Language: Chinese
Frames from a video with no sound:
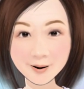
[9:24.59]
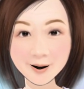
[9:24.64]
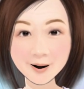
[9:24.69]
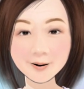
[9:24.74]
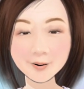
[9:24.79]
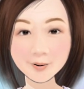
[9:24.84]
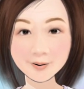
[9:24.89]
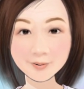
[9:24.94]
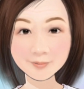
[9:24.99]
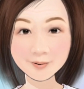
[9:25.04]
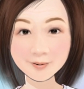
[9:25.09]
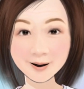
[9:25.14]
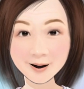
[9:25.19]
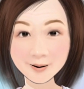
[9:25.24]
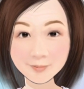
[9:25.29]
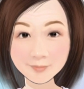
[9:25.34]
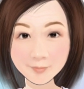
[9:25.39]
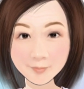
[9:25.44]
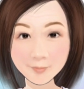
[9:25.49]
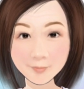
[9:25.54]
使用了
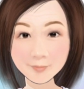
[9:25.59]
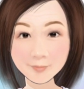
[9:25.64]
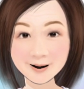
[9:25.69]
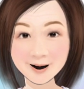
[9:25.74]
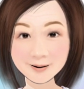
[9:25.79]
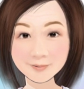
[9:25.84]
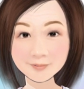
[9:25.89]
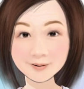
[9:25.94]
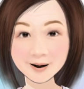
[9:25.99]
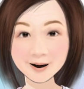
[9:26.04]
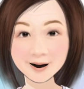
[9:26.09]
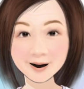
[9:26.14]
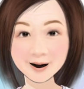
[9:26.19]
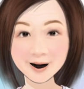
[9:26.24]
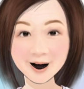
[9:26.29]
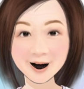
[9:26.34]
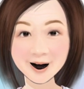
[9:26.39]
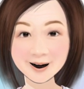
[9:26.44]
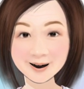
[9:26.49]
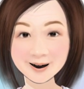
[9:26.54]
高浓度散瞳剂
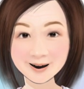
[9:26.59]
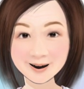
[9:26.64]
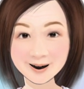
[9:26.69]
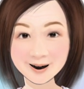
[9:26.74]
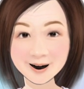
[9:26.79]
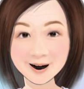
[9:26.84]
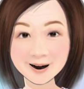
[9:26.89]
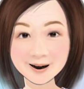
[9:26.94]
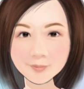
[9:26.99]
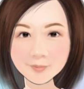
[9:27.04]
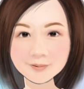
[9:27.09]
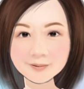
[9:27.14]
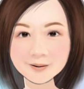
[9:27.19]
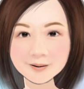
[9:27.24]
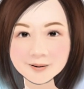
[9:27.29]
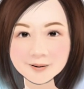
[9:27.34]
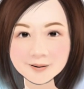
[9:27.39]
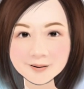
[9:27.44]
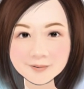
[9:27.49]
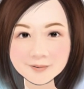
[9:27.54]
及眼镜
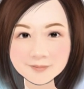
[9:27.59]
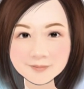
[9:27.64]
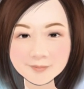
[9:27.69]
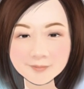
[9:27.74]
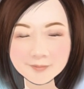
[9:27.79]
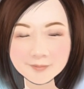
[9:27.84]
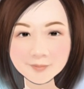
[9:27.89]
矫正，